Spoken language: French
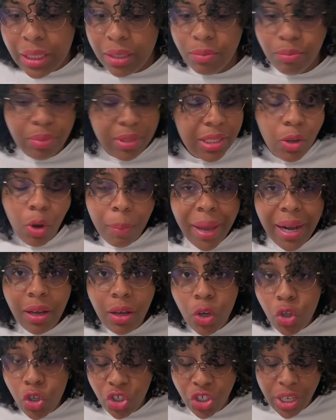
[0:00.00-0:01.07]
C'est normal,
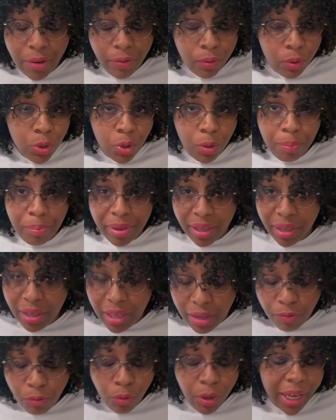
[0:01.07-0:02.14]
quand un gel fonctionne bien
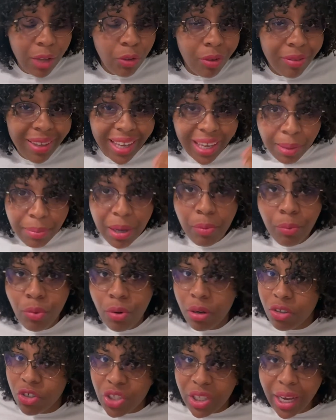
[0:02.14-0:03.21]
et vous crée de très belles
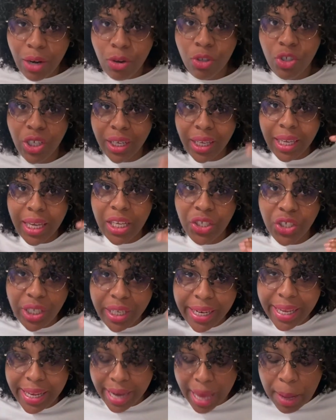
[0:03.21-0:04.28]
boucles, en général, le shrinkage,
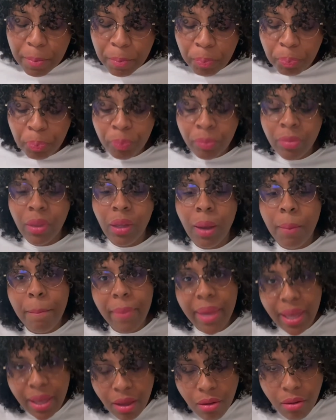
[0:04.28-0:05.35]
il est là.
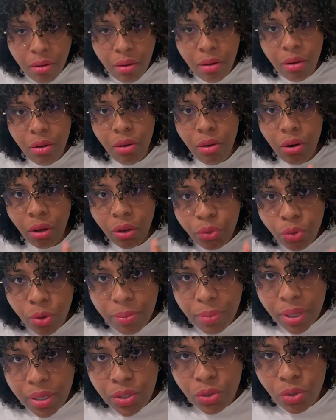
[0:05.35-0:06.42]
Mais euh, le
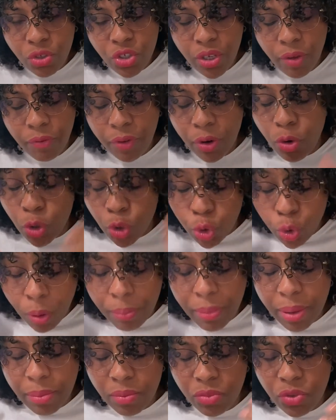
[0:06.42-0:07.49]
lendemain, ce que j'ai, enfin le jour
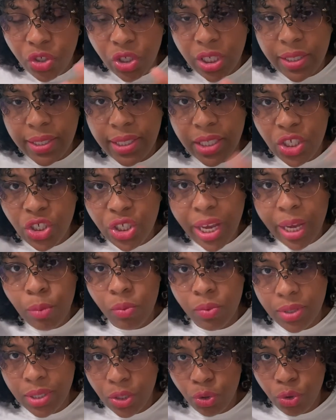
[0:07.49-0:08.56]
même, j'ai séché avec
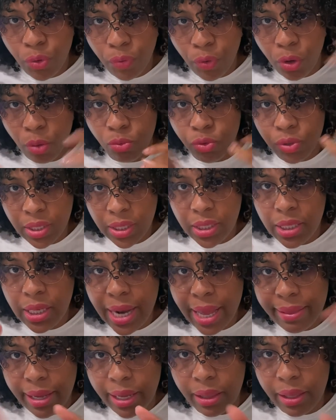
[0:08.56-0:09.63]
mon sèche-cheveux, comme je vous ai dit,
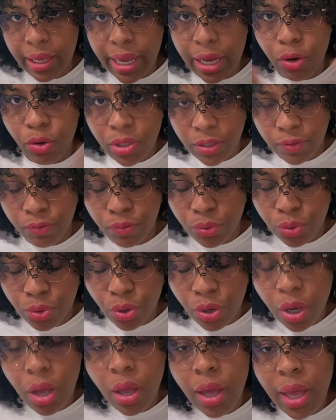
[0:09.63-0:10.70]
la technique avec le
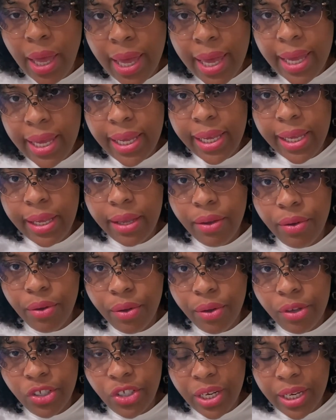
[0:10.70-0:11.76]
diffuseur. Et
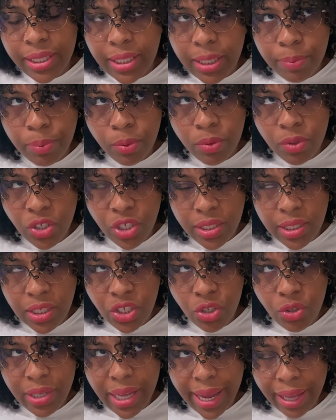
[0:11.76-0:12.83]
euh, j'ai laissé, j'ai
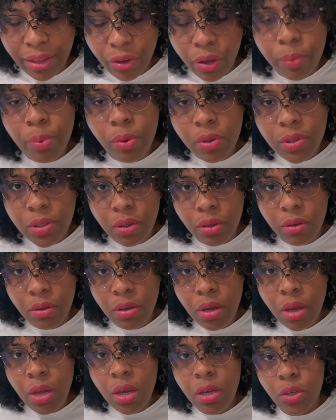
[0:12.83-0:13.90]
séché jusqu'à 80%.
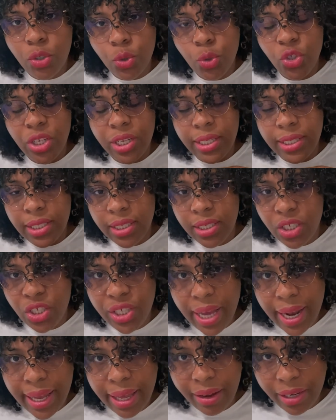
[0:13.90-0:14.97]
Ensuite, j'ai laissé
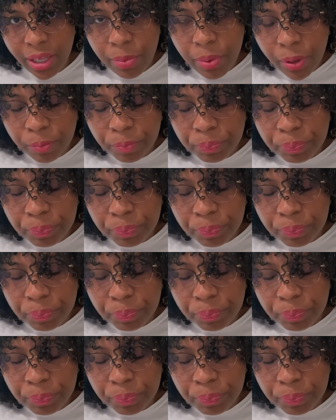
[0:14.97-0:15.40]
sécher à l'air libre.